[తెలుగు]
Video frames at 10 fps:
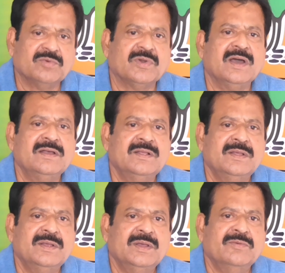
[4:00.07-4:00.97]
లేకుండా
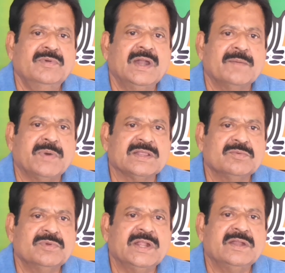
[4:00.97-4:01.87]
వీళ్ళ
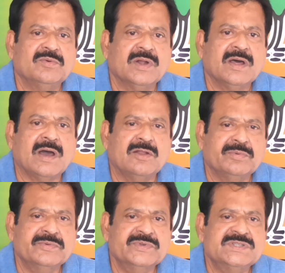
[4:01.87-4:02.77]
పదవులన్నీ కూడా
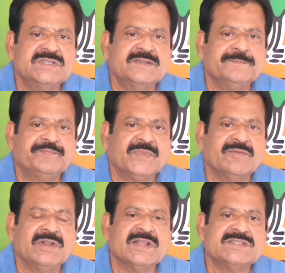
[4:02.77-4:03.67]
అనుభవించి
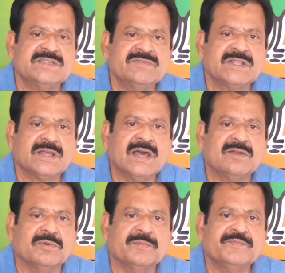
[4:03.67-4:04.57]
వీళ్ళ
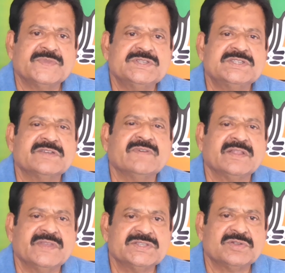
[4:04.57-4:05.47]
జీవితకాలం
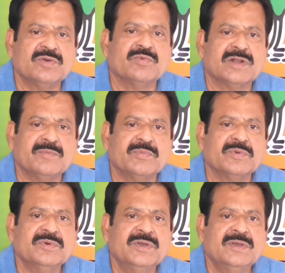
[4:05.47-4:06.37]
చివరి దశలో
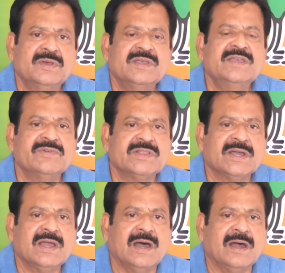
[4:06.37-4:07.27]
ఉన్నప్పుడు ఈ
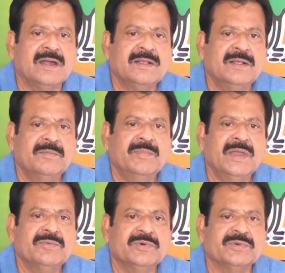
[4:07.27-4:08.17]
విధంగా
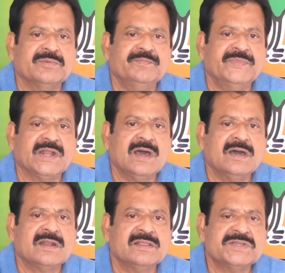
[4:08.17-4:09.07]
మేము
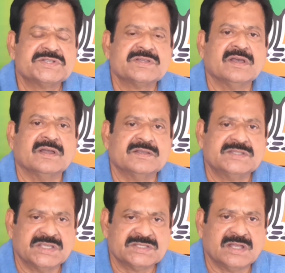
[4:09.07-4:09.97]
నిరాహార దీక్ష
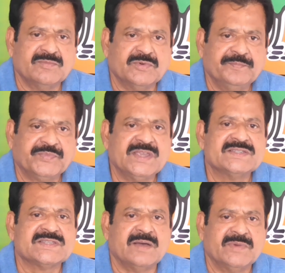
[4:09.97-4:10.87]
చేస్తాము
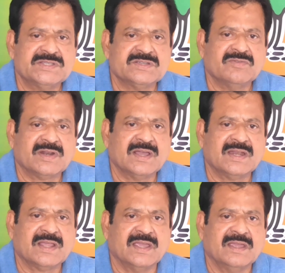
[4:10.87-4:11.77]
మీ సామాజిక
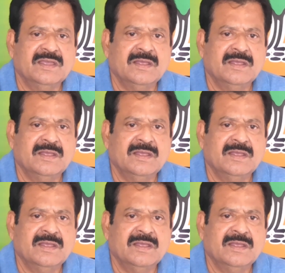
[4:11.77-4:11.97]
వర్గానికి